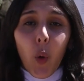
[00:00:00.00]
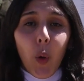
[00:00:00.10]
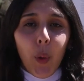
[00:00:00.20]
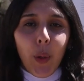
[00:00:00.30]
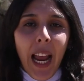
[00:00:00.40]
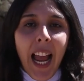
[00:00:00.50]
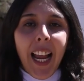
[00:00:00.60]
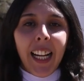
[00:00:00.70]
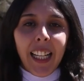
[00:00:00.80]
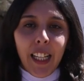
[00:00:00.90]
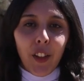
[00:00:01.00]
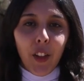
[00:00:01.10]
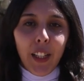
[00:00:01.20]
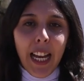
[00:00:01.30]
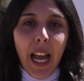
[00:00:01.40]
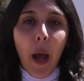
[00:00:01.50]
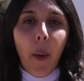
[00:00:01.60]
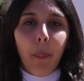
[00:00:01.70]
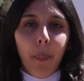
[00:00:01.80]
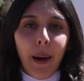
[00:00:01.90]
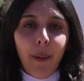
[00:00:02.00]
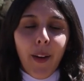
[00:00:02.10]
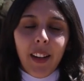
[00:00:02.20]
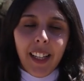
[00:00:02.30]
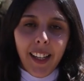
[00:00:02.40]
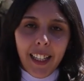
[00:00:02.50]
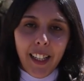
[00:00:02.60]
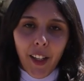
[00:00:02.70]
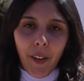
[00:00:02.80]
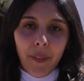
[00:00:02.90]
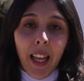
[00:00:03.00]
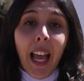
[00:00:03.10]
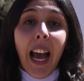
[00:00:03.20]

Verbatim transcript: cultura, historia, pueblo y religión.